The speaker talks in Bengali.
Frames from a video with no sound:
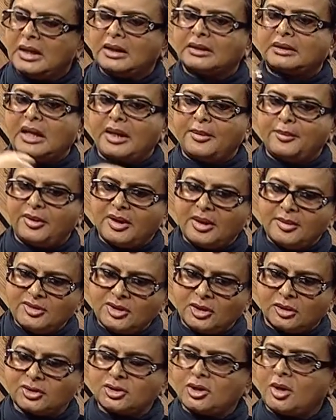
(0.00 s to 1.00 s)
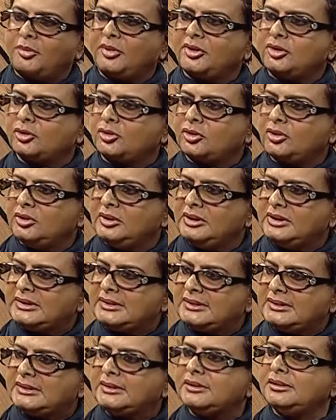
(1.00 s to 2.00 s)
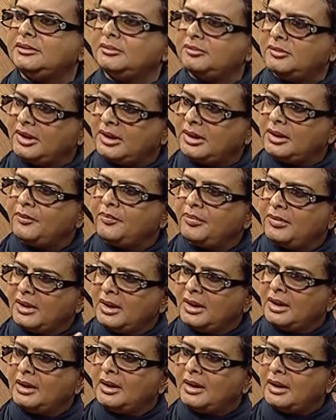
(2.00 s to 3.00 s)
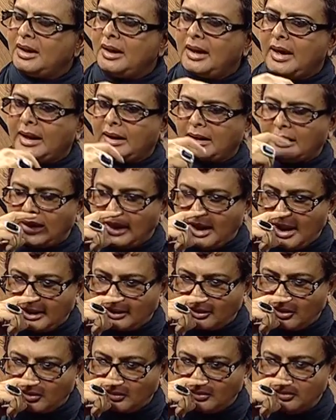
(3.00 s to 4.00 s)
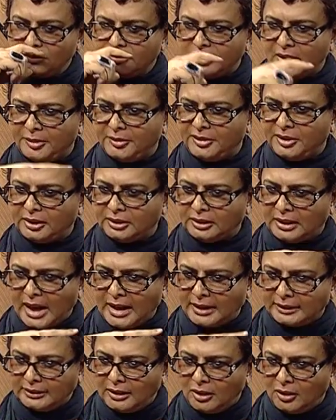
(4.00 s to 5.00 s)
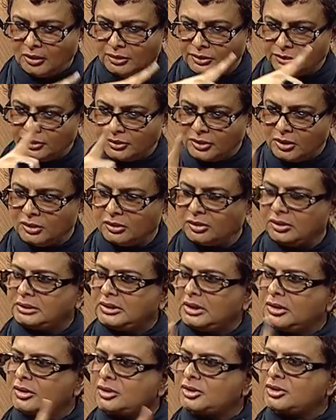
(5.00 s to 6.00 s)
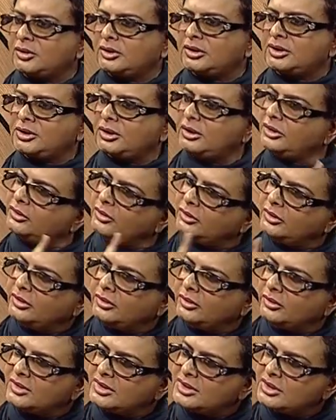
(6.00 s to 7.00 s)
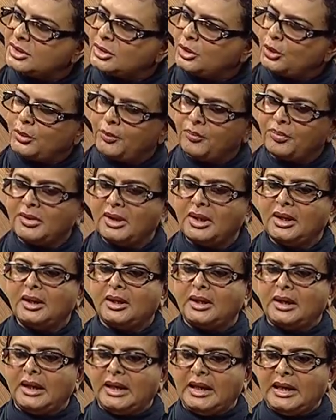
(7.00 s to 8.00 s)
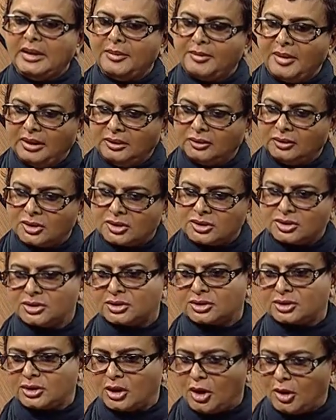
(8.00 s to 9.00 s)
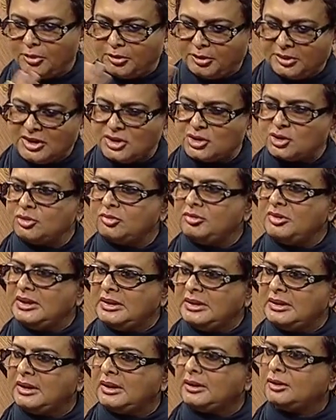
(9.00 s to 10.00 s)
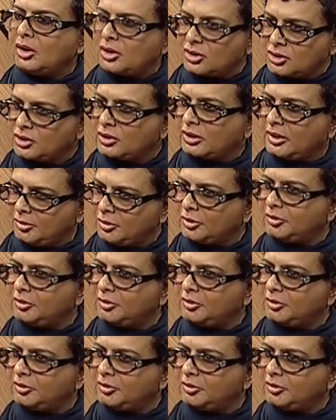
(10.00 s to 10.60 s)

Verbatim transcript: তারপরে আমি যখন সম্পাদকীয় লিখছি মানে এক একরকমভাবে একটা অন্তরঙ্গতা দর্শকের সঙ্গে তৈরি হয়েছিল এইবার দর্শক সব কিছু মিলিয়ে দর্শক এবং